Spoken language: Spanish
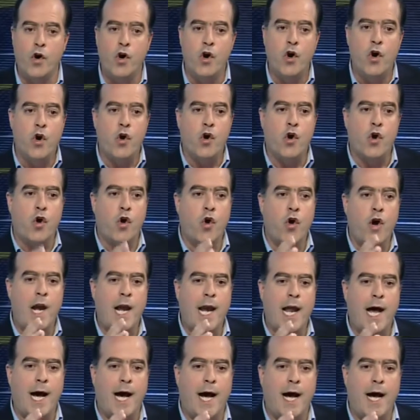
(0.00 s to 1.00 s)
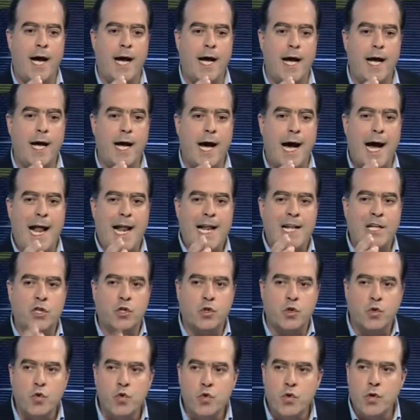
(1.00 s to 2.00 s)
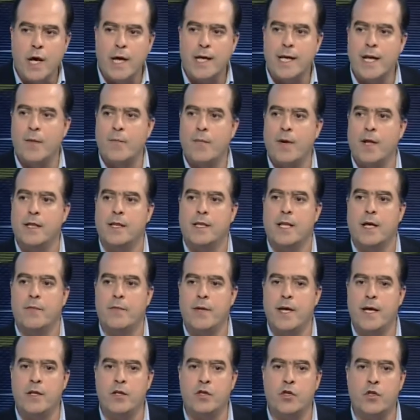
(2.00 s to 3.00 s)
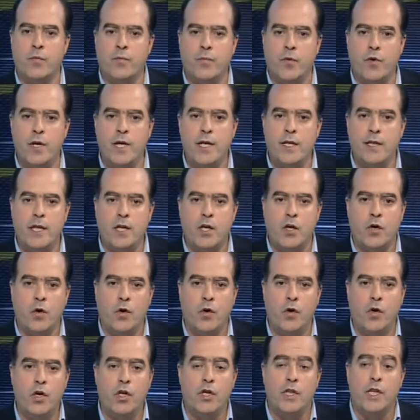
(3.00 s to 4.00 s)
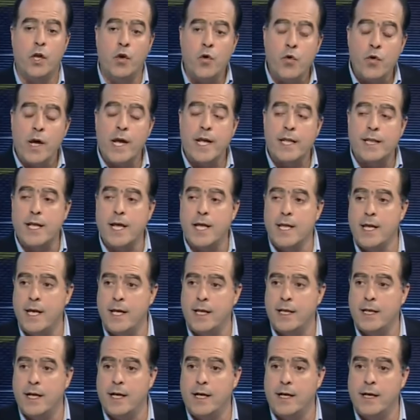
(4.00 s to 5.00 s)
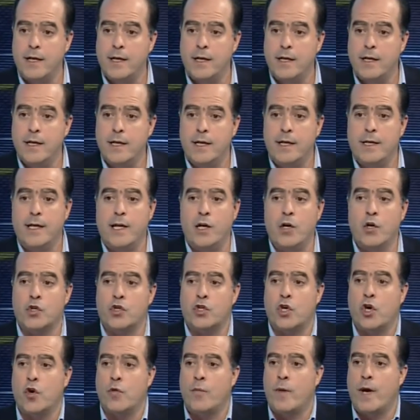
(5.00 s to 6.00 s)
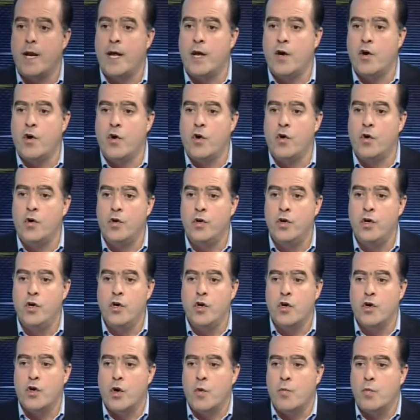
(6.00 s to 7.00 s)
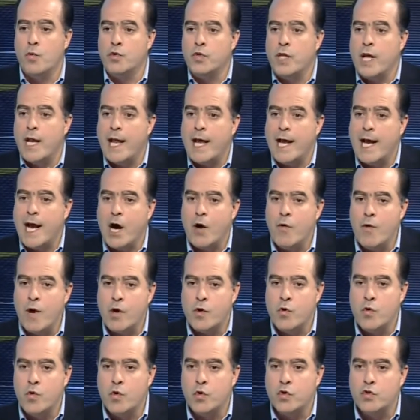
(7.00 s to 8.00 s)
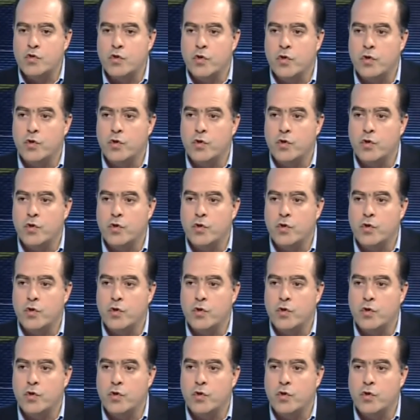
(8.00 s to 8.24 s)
con la altura y el planteamiento político de un estadista y el otro lo manejó como un delegado de curso